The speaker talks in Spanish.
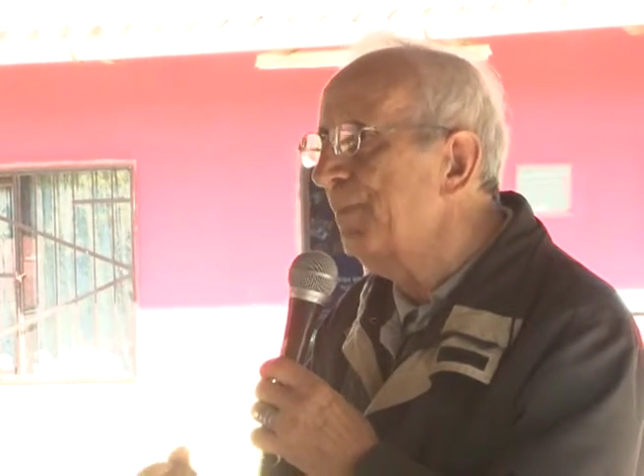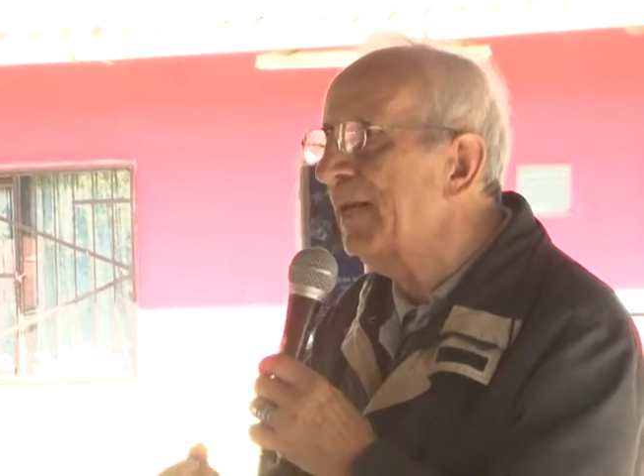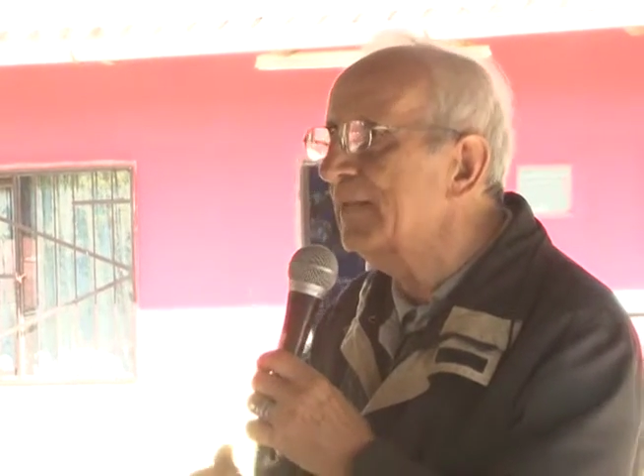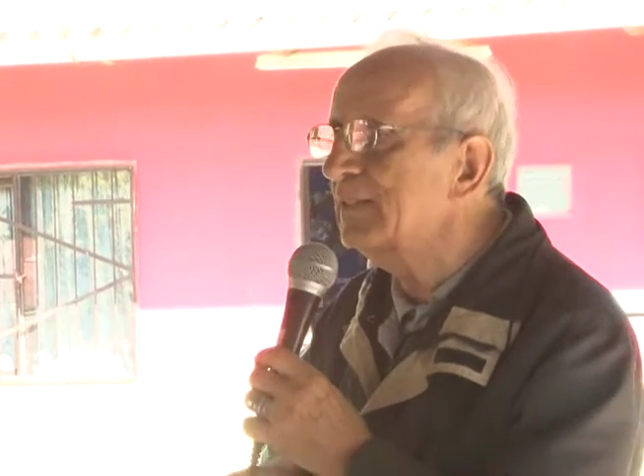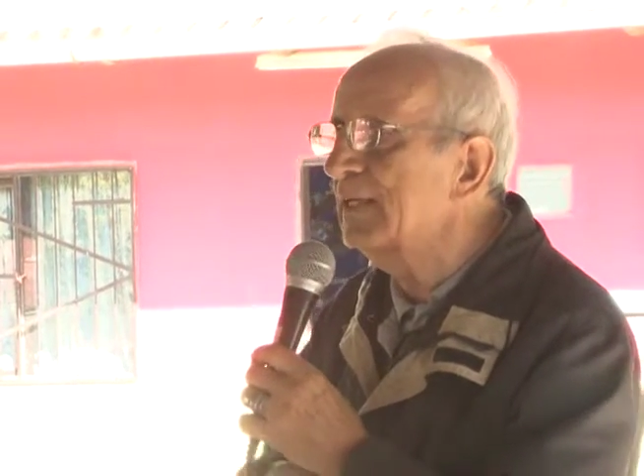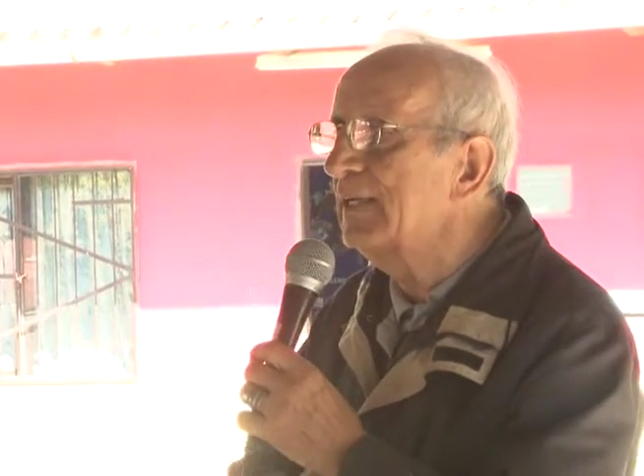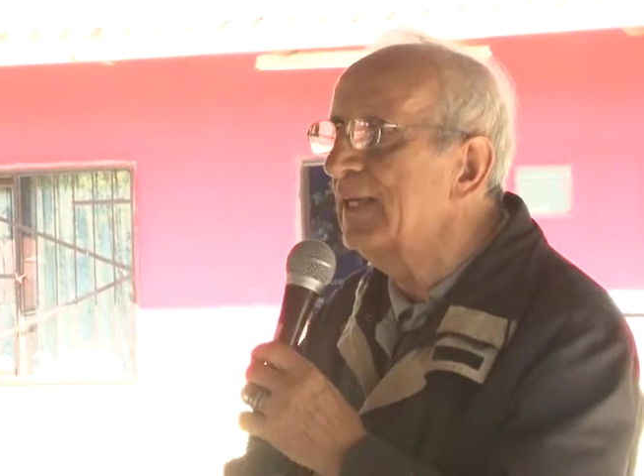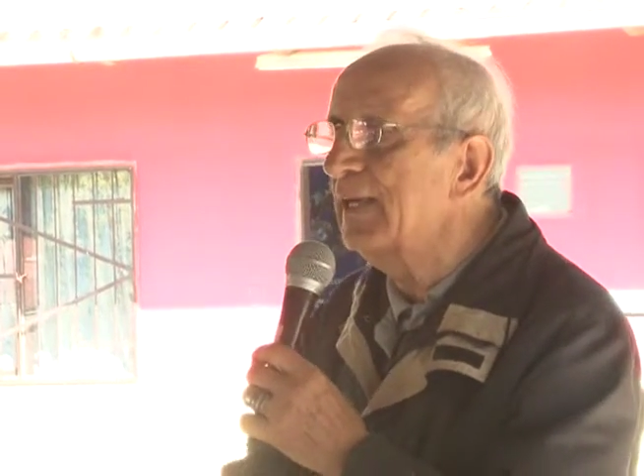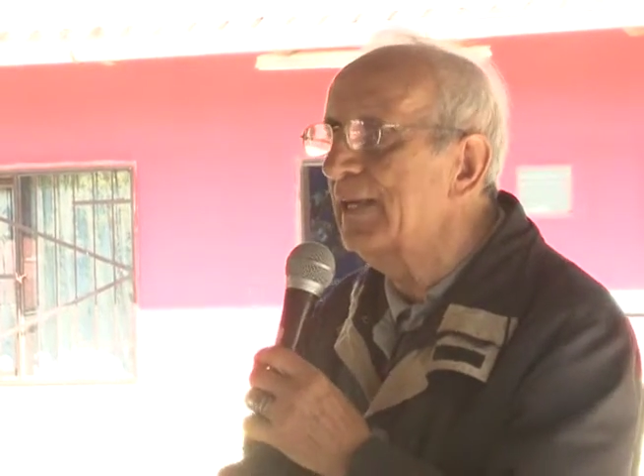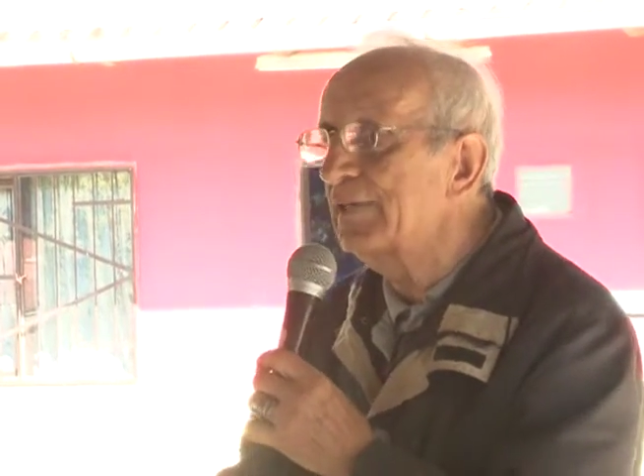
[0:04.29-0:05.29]
para
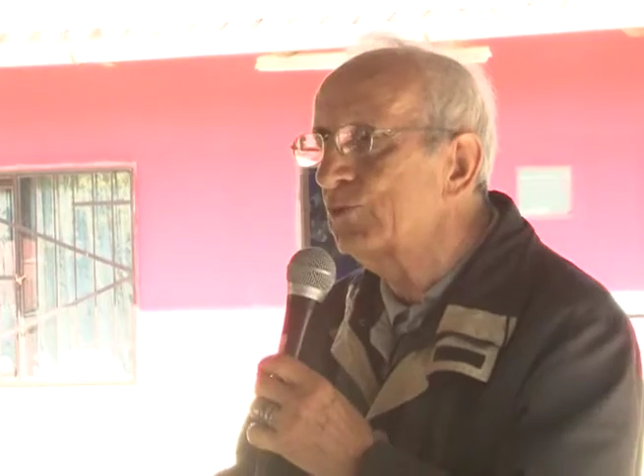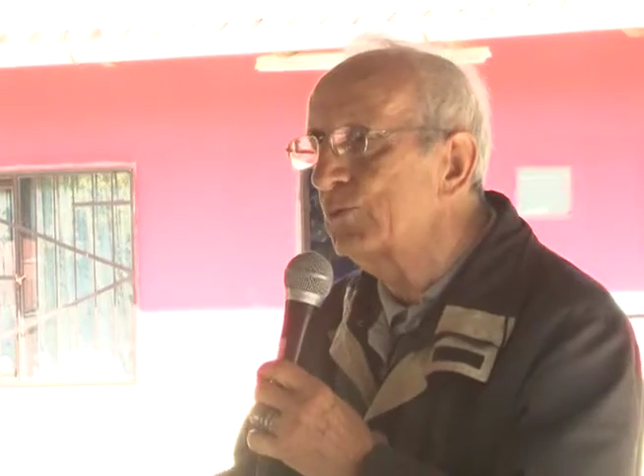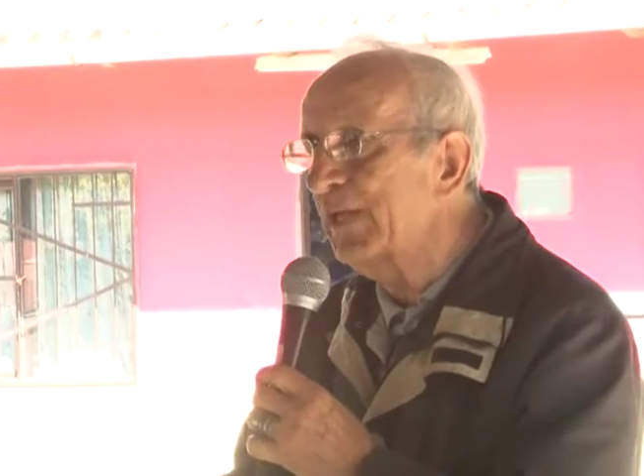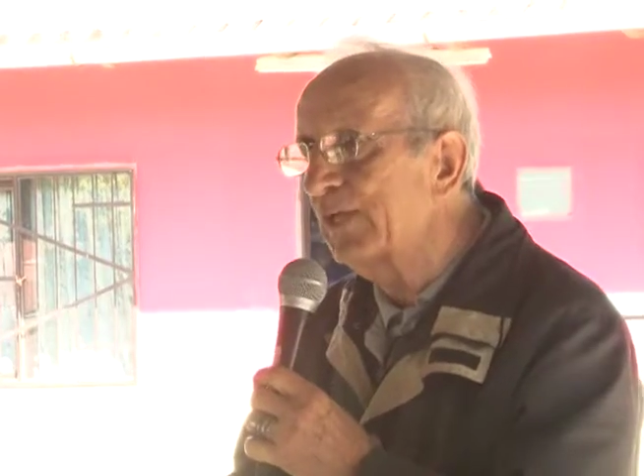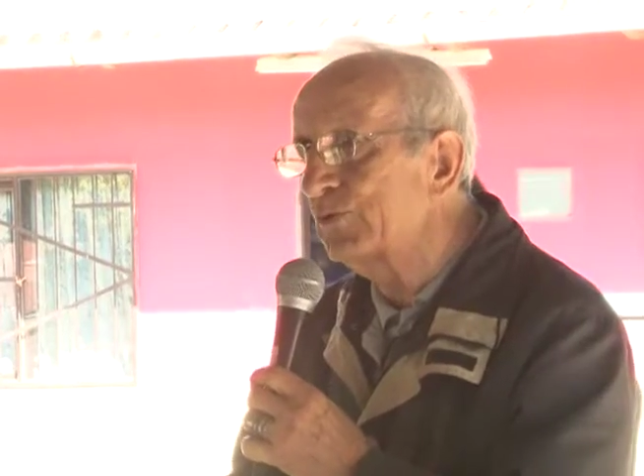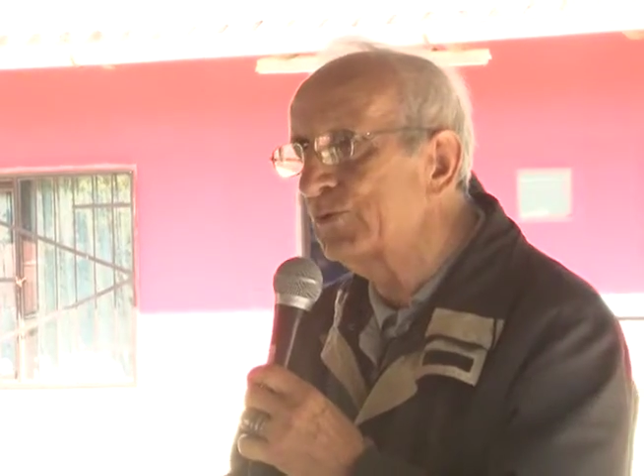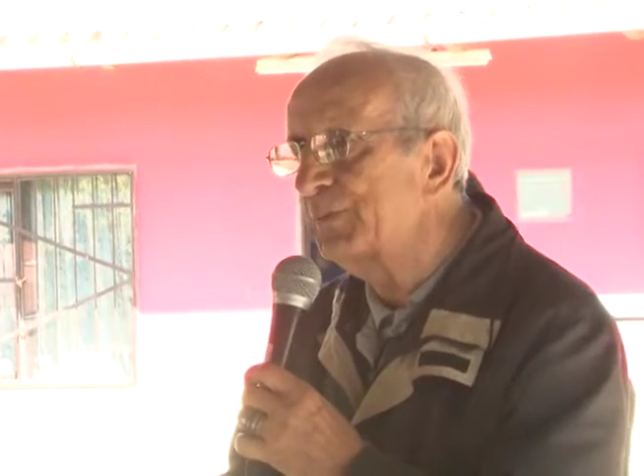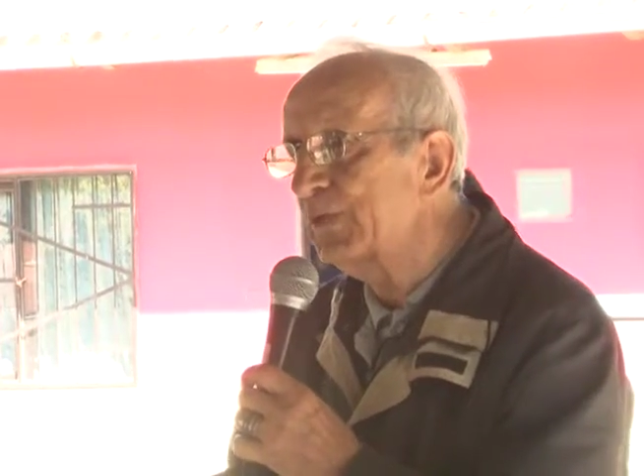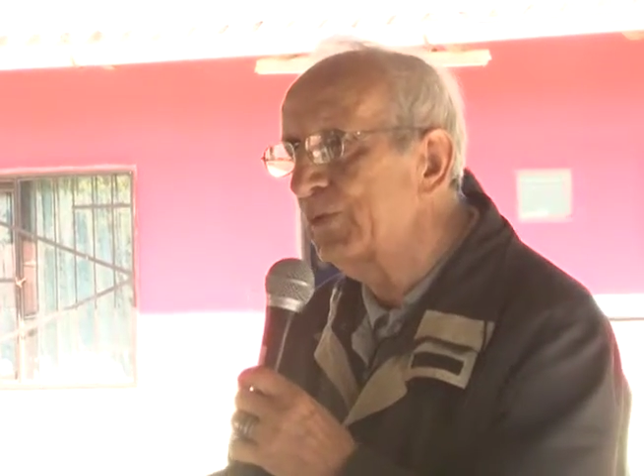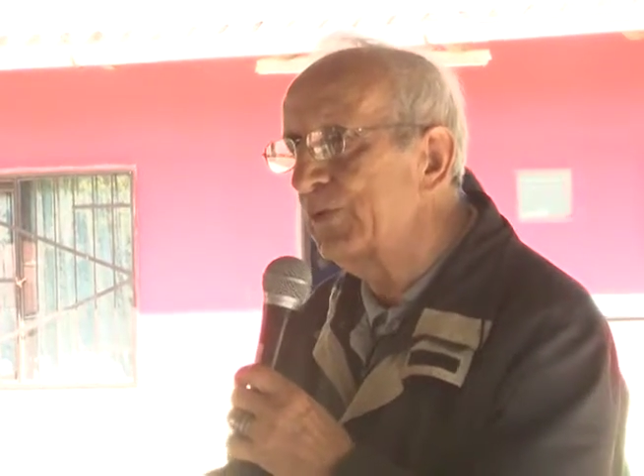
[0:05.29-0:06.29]
tener resultados
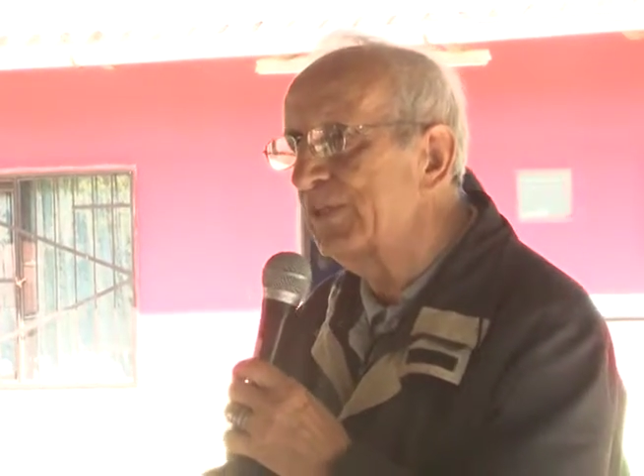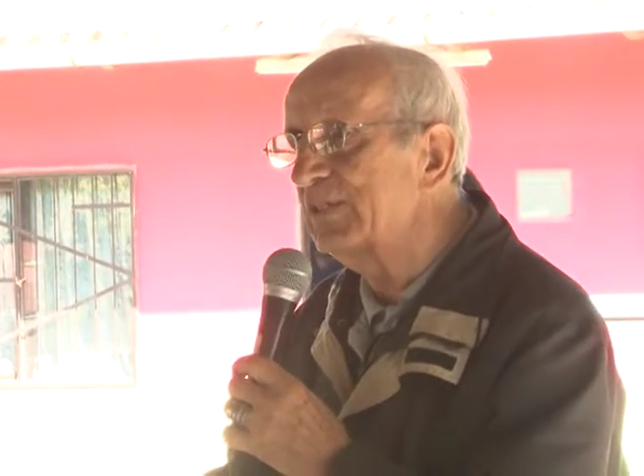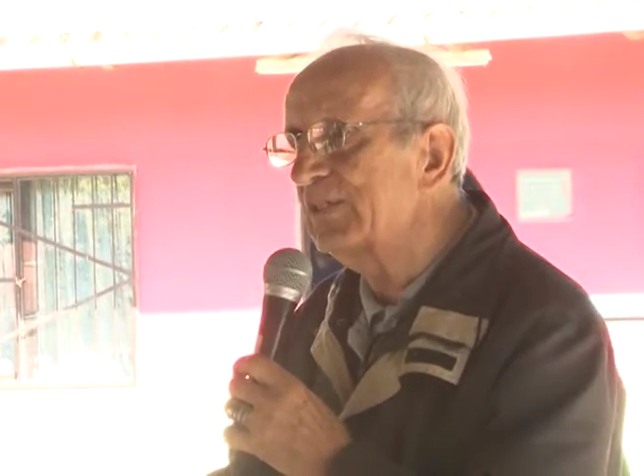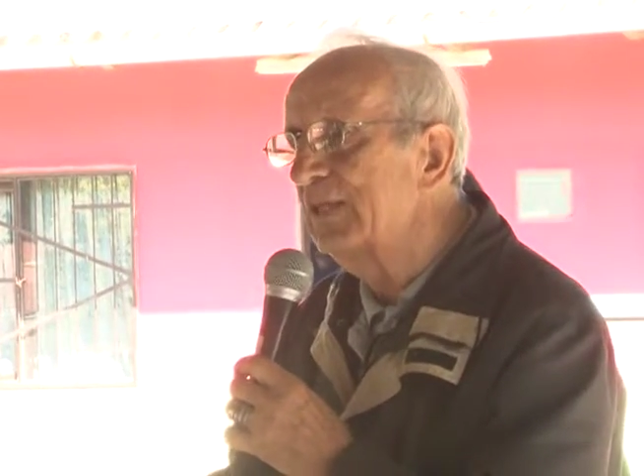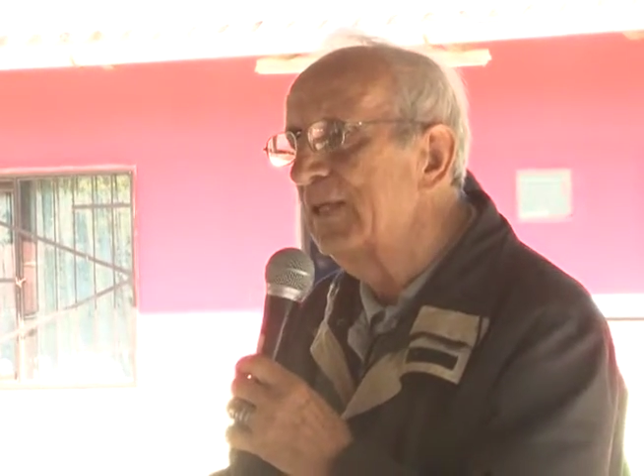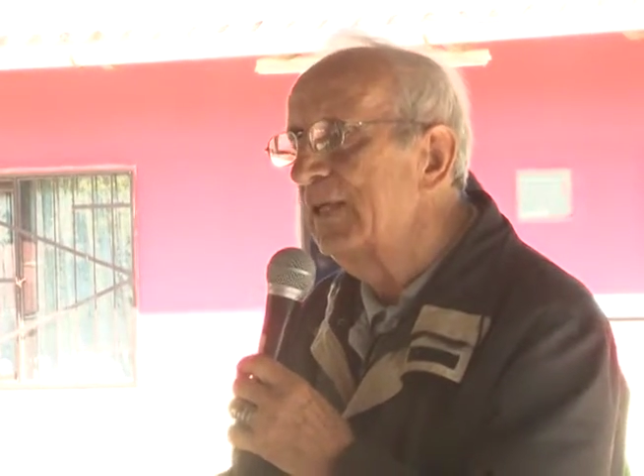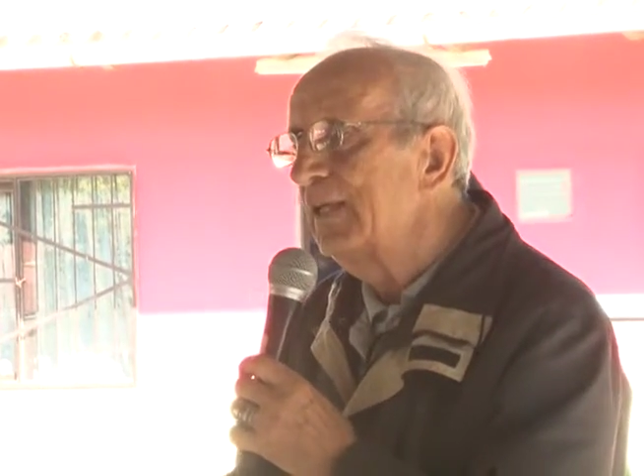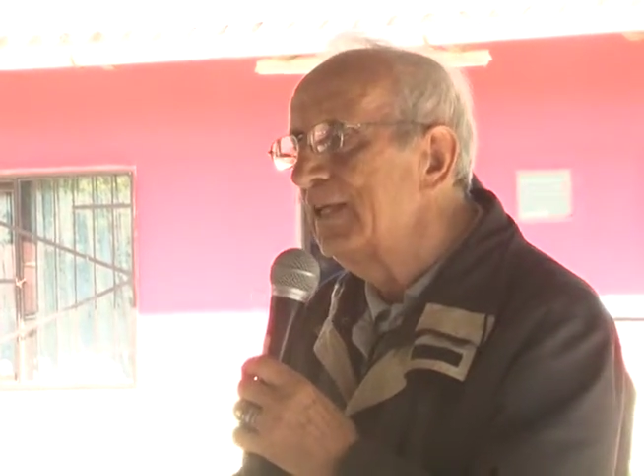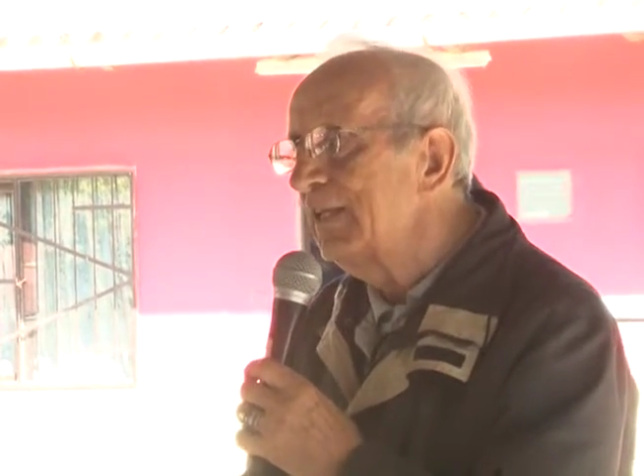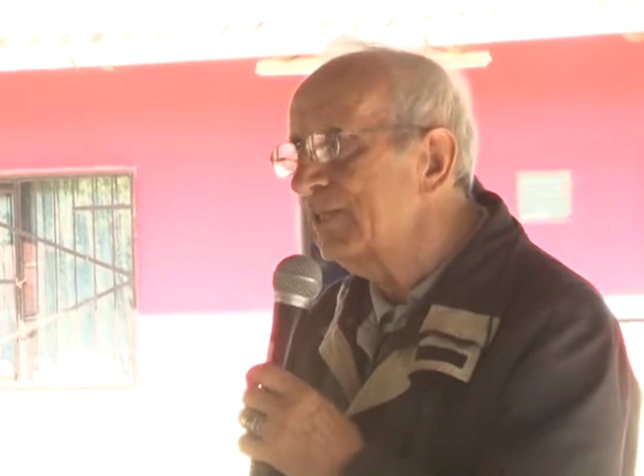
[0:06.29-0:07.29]
mejores.
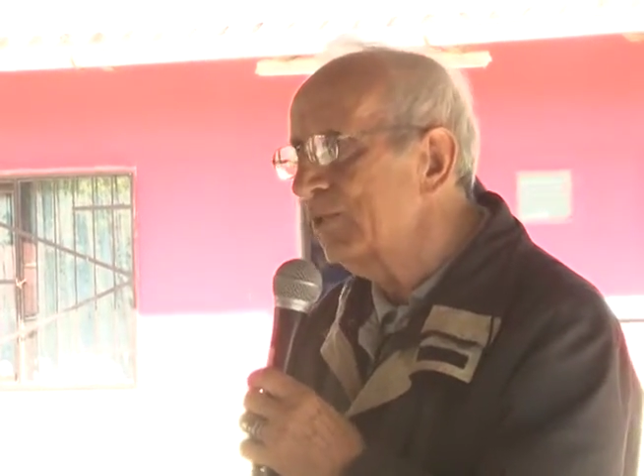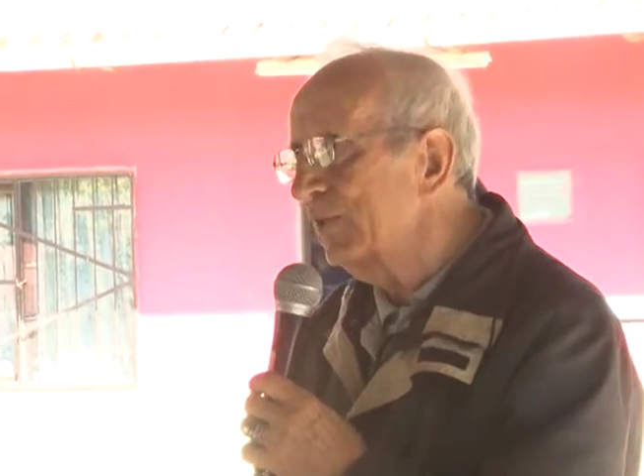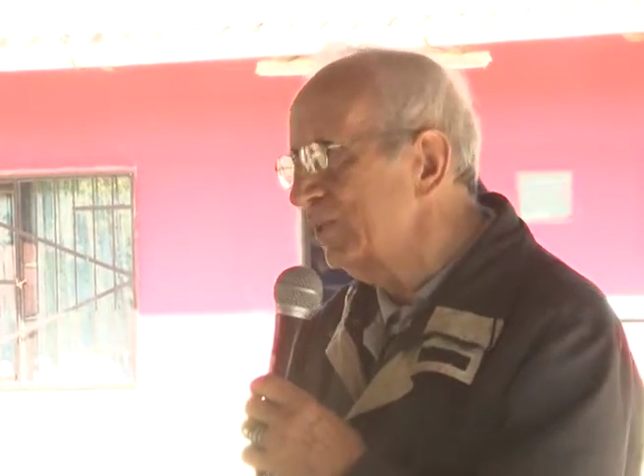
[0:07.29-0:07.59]
Y esto